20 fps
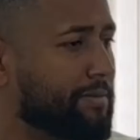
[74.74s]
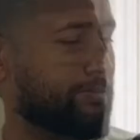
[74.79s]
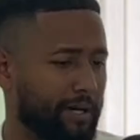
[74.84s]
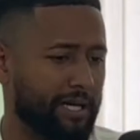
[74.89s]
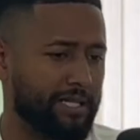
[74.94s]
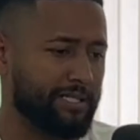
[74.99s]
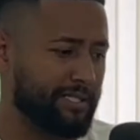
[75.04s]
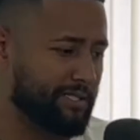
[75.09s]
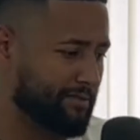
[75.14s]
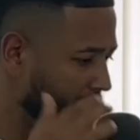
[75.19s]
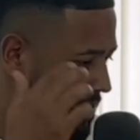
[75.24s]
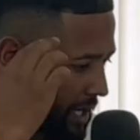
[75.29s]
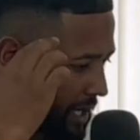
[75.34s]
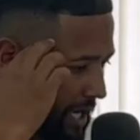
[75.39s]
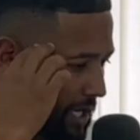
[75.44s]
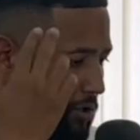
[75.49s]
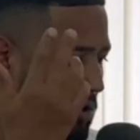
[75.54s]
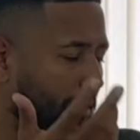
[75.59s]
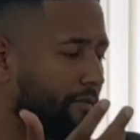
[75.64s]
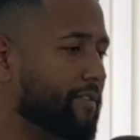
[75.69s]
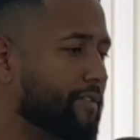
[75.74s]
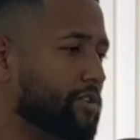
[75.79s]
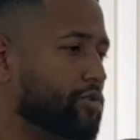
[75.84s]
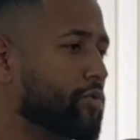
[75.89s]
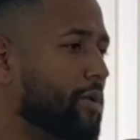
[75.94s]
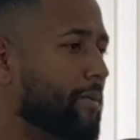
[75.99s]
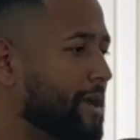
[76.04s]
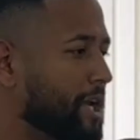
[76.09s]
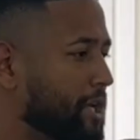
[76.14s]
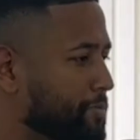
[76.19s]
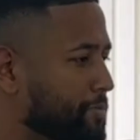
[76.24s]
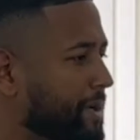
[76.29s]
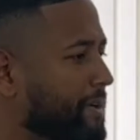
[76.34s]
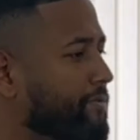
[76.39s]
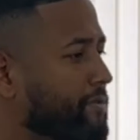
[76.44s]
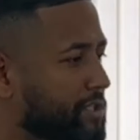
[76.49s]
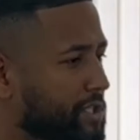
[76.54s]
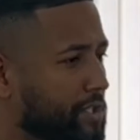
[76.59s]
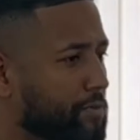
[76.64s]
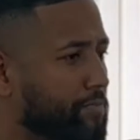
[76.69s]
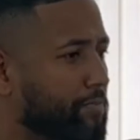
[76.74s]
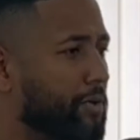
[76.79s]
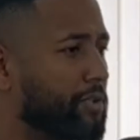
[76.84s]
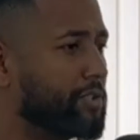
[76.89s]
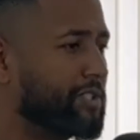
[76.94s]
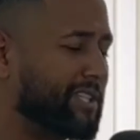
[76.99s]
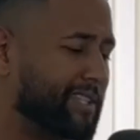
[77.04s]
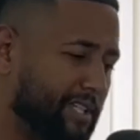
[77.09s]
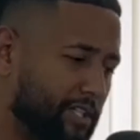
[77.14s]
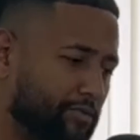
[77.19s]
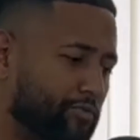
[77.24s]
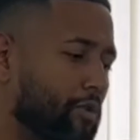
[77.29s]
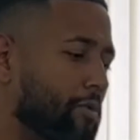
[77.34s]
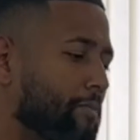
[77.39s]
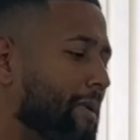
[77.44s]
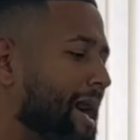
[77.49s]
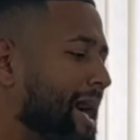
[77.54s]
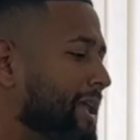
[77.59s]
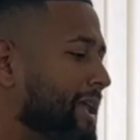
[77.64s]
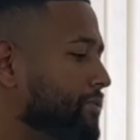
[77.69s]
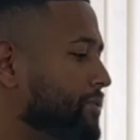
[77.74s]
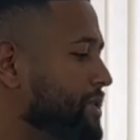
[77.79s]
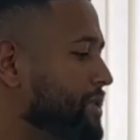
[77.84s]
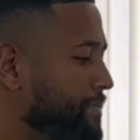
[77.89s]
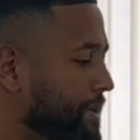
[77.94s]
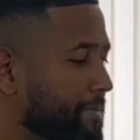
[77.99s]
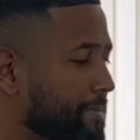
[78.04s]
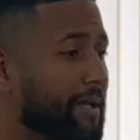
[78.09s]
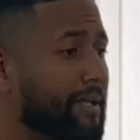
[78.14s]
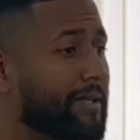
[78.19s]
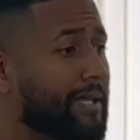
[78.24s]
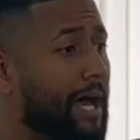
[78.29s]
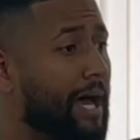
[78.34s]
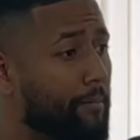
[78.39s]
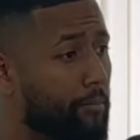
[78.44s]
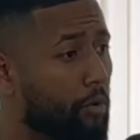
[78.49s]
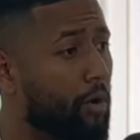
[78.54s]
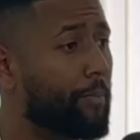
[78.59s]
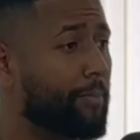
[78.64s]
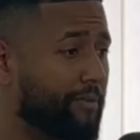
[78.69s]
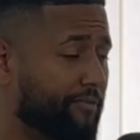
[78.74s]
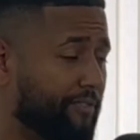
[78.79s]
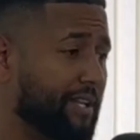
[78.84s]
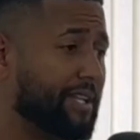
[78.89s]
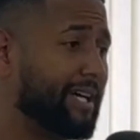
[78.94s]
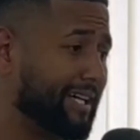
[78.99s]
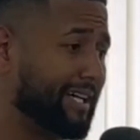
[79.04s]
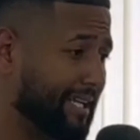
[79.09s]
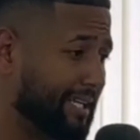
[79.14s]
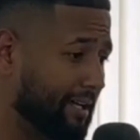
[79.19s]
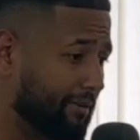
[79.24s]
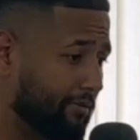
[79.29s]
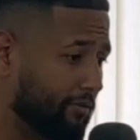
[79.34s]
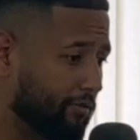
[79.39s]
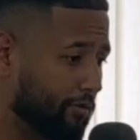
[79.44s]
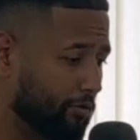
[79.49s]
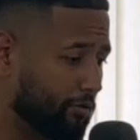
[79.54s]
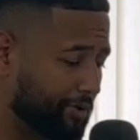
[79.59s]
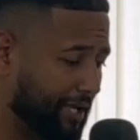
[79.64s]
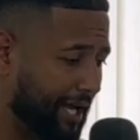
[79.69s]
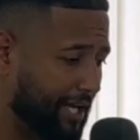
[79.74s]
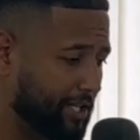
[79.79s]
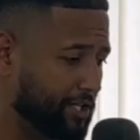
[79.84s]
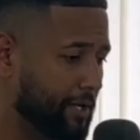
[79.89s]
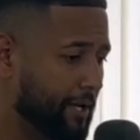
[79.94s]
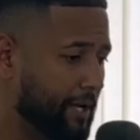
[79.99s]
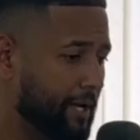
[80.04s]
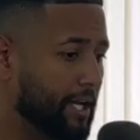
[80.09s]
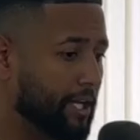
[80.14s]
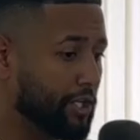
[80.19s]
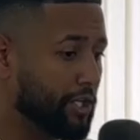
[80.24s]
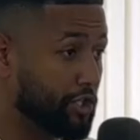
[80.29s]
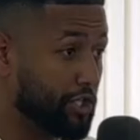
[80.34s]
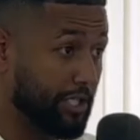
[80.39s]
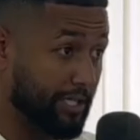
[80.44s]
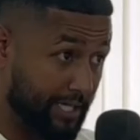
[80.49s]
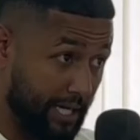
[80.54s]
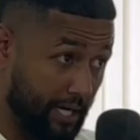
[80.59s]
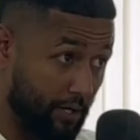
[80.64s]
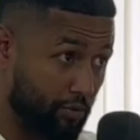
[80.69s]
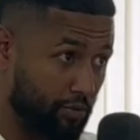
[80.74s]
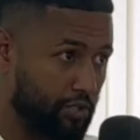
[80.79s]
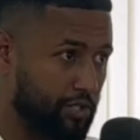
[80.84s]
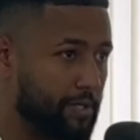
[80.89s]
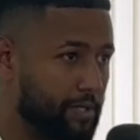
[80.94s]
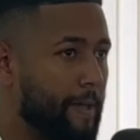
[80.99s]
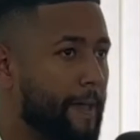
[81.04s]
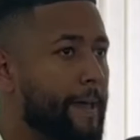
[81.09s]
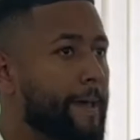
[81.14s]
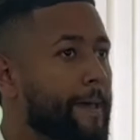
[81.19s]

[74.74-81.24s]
mas renovem a sua mente para que vocês possam ser transformados e experimentar a boa, perfeita e agradável vontade de Deus.